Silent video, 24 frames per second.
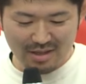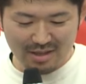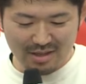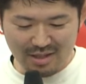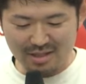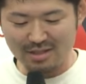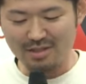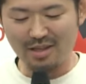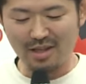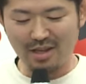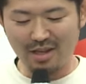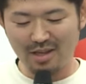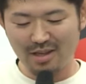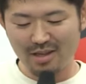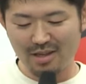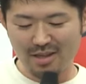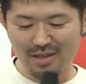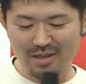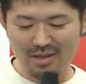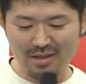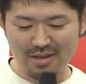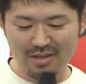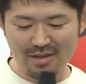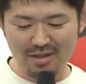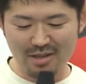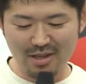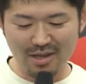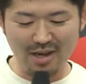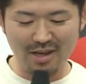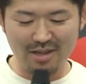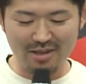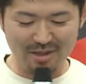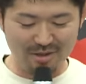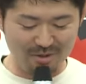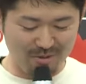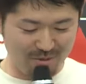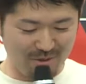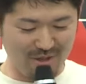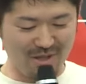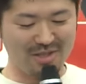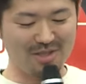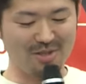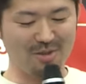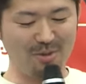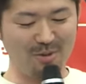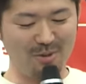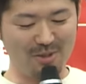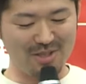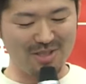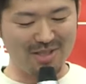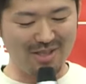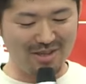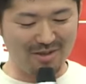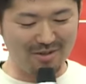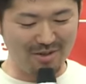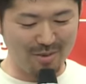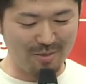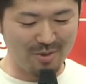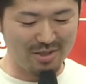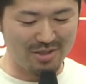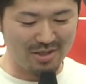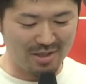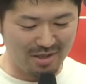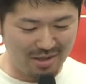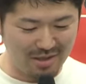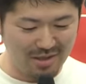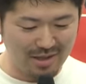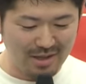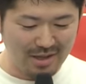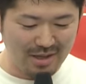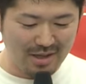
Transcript: ですね。で、来年のゲスト講師である山ちゃん。